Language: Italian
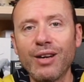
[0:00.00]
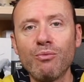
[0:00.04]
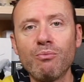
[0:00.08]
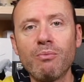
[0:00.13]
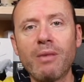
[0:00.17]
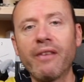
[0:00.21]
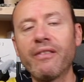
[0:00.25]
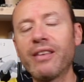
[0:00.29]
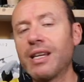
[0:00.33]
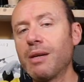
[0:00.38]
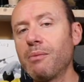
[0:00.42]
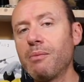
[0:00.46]
un
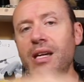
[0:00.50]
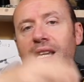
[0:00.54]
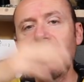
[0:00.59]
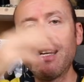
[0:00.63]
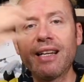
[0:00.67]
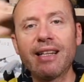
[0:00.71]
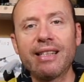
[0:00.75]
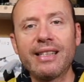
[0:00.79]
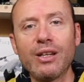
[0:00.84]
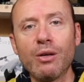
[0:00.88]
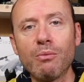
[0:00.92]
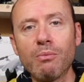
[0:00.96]
Mavic
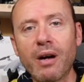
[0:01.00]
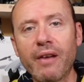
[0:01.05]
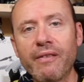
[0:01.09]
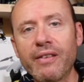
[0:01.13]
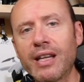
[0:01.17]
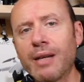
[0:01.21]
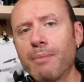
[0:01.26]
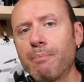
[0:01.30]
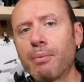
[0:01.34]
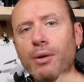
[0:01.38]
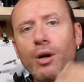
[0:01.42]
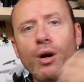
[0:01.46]
Mini, che sia un
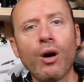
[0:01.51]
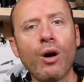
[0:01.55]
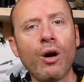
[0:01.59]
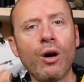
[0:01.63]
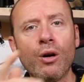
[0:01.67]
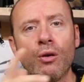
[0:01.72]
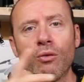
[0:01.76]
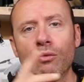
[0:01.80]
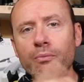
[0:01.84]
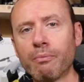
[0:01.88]
Mavic Pro,